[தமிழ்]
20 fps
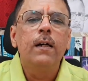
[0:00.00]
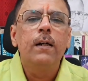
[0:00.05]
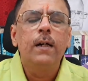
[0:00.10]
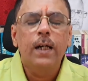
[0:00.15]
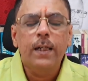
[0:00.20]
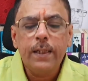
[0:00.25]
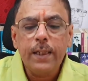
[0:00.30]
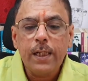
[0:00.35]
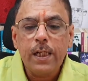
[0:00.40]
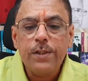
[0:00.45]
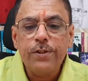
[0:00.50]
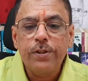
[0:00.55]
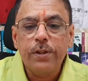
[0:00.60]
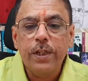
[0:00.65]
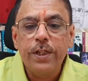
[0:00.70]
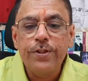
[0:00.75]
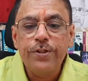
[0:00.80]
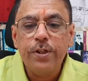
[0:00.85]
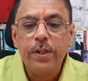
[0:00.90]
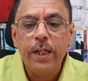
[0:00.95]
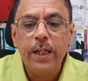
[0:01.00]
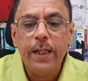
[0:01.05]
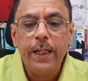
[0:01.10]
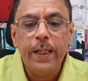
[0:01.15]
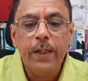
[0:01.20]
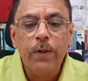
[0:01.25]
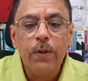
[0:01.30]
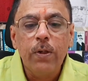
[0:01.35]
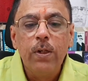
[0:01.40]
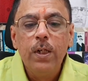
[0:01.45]
அக்ரிகல்ச்சர்
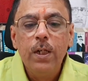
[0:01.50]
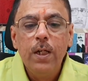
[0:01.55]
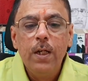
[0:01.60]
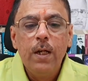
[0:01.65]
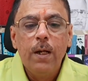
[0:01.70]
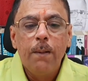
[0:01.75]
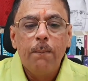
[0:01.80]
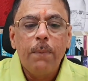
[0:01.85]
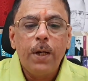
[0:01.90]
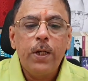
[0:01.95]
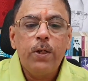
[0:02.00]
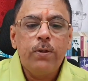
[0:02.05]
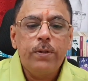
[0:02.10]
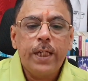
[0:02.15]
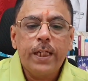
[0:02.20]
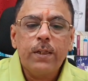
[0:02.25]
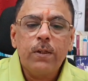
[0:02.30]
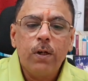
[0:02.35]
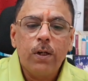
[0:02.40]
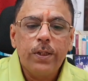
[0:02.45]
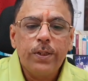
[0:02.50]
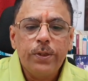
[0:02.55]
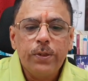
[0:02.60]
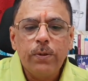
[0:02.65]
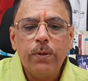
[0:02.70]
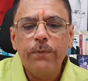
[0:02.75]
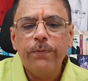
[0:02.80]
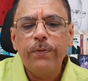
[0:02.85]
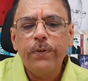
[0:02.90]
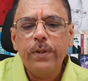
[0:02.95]
இன்ஜினியரிங்கும்
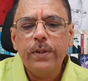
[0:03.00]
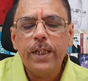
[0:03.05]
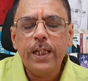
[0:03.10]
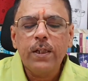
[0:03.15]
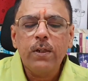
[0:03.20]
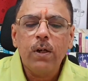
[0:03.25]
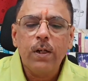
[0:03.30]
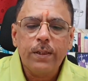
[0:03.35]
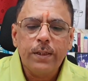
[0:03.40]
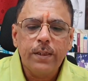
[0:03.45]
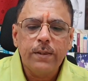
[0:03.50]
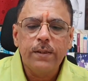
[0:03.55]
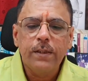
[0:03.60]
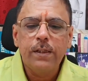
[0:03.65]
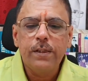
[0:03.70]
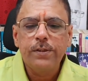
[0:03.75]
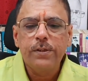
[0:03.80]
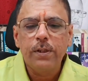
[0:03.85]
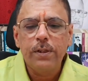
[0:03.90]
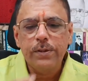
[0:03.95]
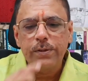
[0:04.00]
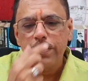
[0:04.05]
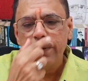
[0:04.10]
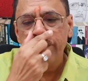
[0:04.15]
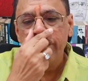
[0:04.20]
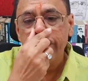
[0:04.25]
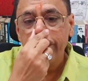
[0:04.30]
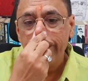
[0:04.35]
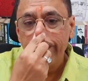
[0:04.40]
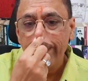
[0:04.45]
பயோடெக்னாலஜியும் ஃபுட் டெக்னாலஜி தேர்ட் சாய்ஸும்
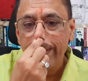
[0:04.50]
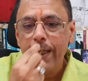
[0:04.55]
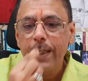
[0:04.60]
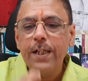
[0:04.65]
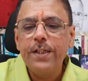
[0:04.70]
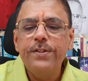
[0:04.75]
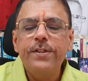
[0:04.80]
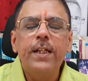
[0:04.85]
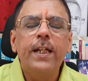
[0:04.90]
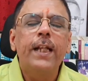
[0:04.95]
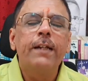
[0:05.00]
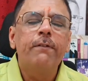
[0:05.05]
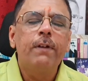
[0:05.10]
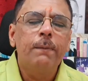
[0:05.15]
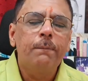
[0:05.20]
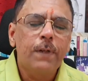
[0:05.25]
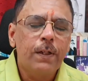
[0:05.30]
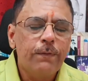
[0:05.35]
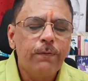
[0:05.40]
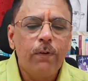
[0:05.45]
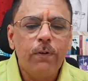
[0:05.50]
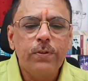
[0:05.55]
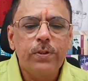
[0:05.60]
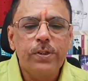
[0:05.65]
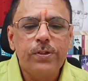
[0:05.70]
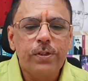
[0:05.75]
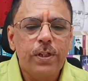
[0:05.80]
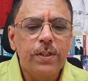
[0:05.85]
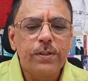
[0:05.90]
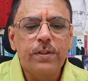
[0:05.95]
எனர்ஜி அண்ட் என்வரன்மெண்ட் ஃபோர்த்து
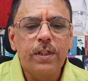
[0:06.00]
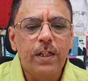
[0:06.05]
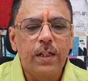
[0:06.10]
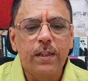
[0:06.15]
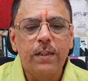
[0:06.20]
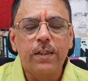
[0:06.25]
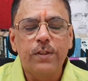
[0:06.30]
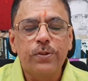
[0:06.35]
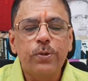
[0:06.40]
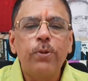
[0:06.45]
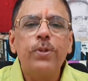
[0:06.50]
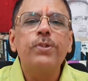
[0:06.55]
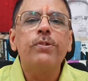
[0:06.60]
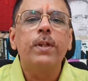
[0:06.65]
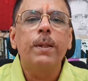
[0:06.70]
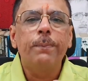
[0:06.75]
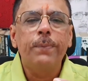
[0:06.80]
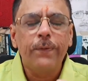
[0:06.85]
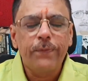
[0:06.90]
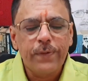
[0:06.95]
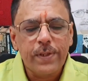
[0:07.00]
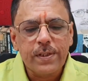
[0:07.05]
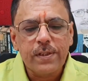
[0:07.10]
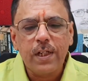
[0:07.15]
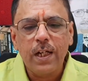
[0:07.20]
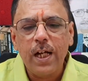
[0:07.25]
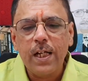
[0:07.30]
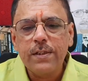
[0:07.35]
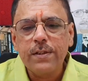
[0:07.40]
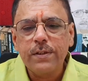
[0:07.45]
சாய்ஸாக இருக்குது ஸ்டூடெண்ட்ஸுடைய ப்ரிஃபரன்ஸ்
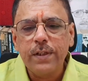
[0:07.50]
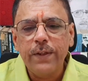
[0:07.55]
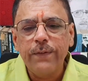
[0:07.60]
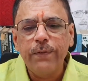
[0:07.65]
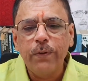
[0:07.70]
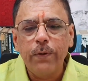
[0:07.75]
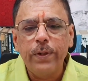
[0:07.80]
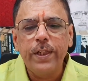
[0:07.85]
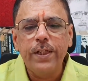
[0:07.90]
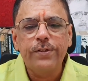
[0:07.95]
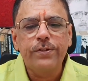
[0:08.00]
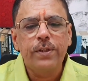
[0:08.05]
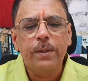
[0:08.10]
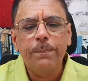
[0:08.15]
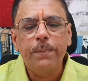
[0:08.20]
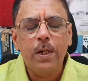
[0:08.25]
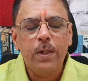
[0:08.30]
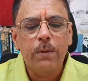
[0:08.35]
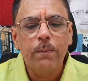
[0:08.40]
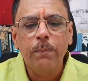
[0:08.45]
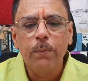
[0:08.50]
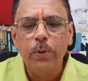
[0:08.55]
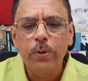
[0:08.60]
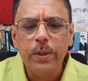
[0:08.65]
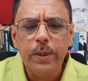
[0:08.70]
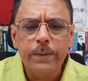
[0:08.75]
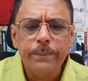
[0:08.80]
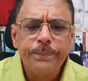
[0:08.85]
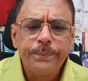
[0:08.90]
லாஸ்ட் த்ரீ ஃபோர் இயர்ஸாக பார்க்கும்போது